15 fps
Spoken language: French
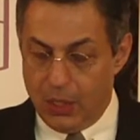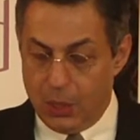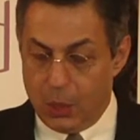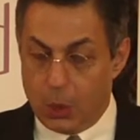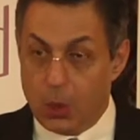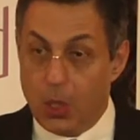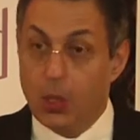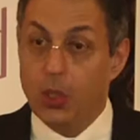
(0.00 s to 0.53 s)

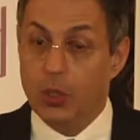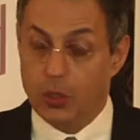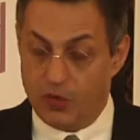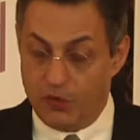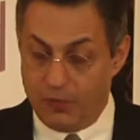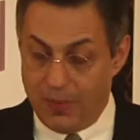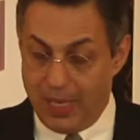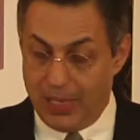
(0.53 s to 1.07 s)
Jean-Claude
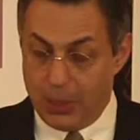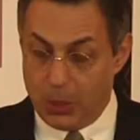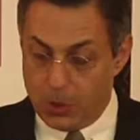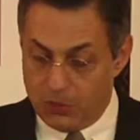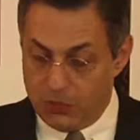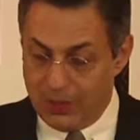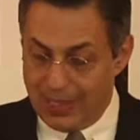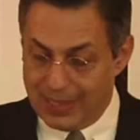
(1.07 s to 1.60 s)
Kaufmann, je
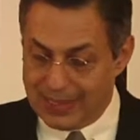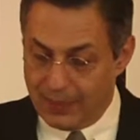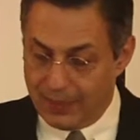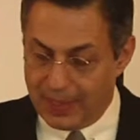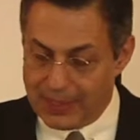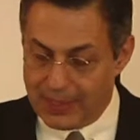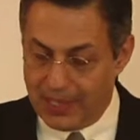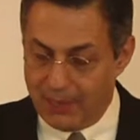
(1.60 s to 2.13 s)
vous laisse à
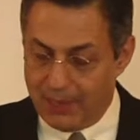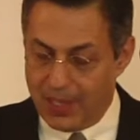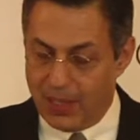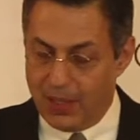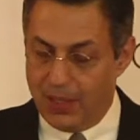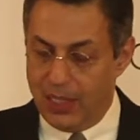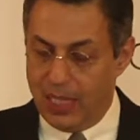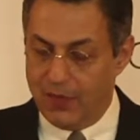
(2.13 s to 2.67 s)
présent la
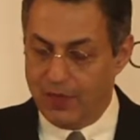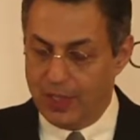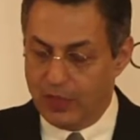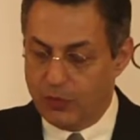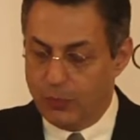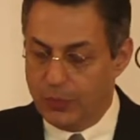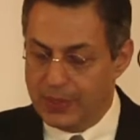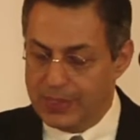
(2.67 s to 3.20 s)
parole afin que
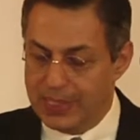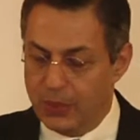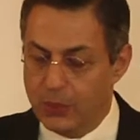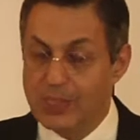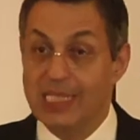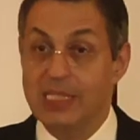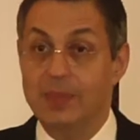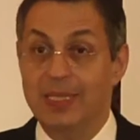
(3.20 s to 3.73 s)
vous puissiez
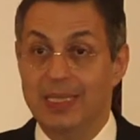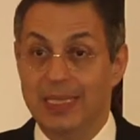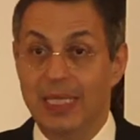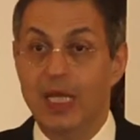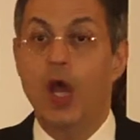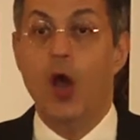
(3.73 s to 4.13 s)
nous expliquer